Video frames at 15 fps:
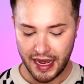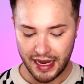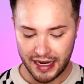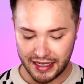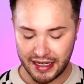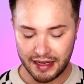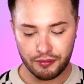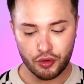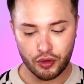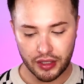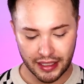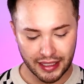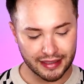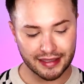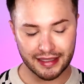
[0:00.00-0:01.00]
Ich nehme nur
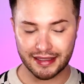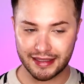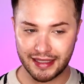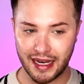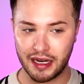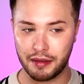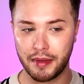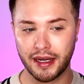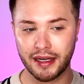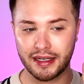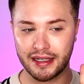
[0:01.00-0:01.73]
eine ganz, ganz kleine Menge.